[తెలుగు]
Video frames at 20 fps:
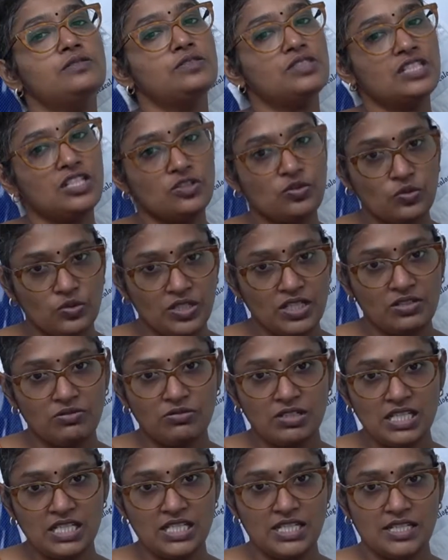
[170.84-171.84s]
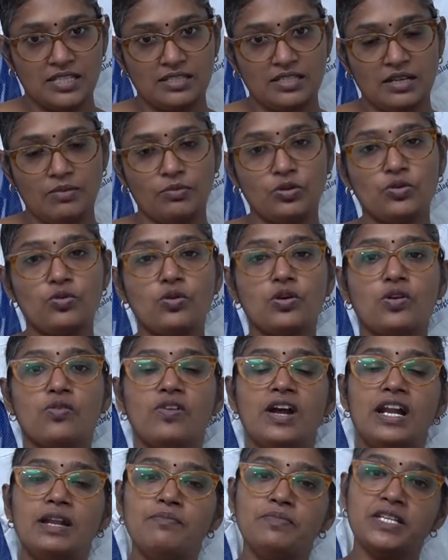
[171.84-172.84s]
సియుఈ e కూడా చేస్తాము
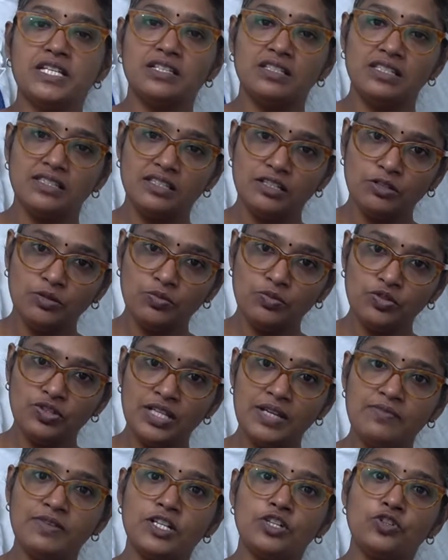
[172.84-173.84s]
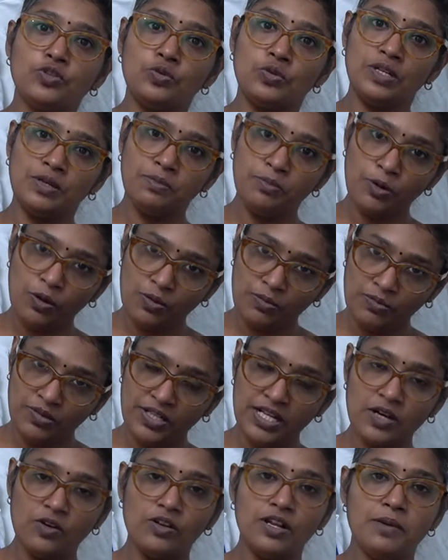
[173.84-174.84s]
ఒకవేళ మీకు ఇంతకుముందు ఏమైనా షుగర్ ప్రాబ్లం
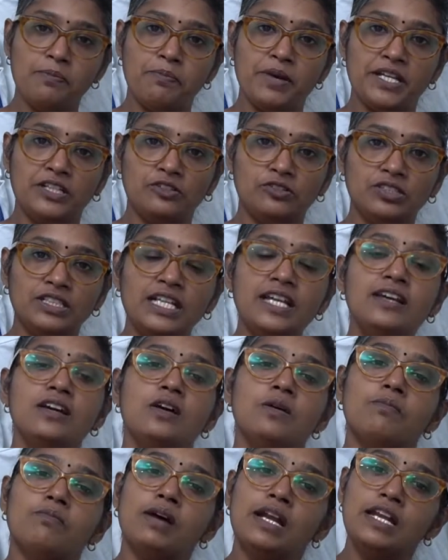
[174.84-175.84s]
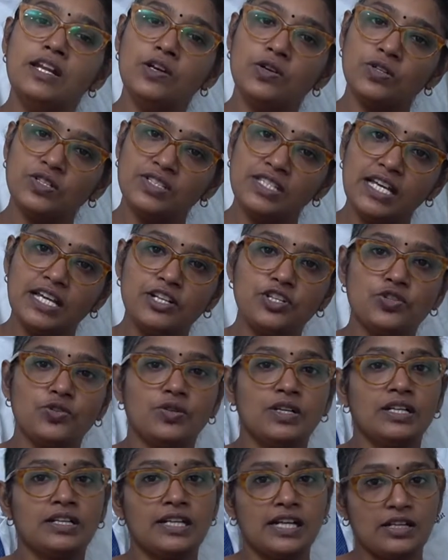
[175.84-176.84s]
డెవలప్ అయ్యి ఉంటే మళ్ళీ ఒకసారి
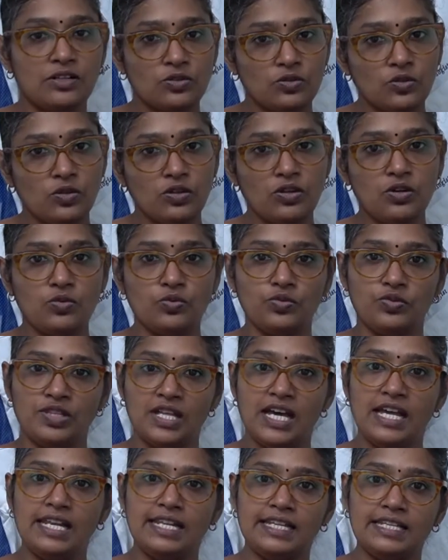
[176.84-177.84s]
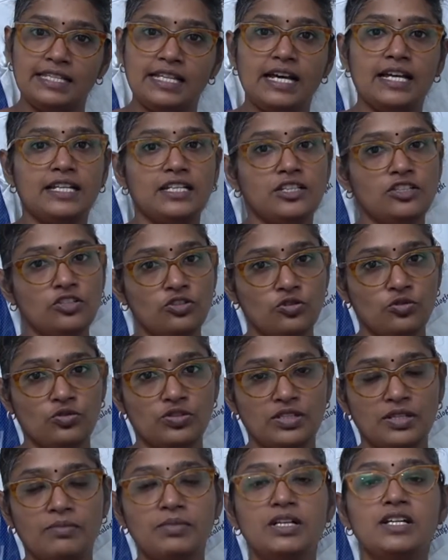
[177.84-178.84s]
షుగర్ కంట్రోల్లో ఉందా లేదా అనేది
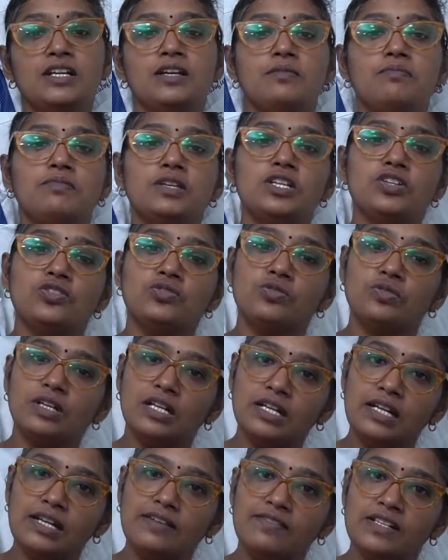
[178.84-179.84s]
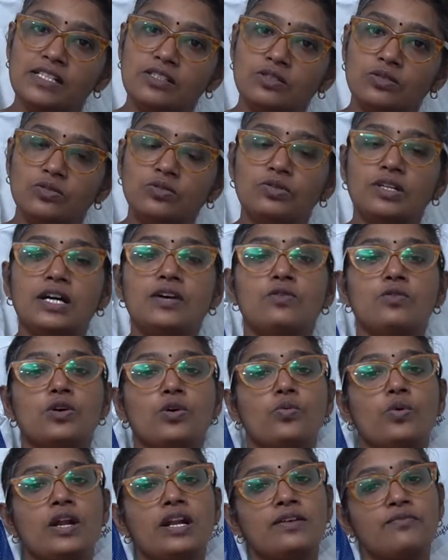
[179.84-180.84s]
చూస్తాం మీ షుగర్ లెవెల్స్ కూడా
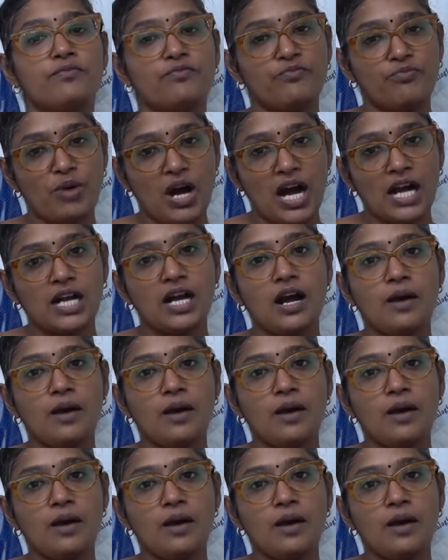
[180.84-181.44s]
ఒకవేళ బాగా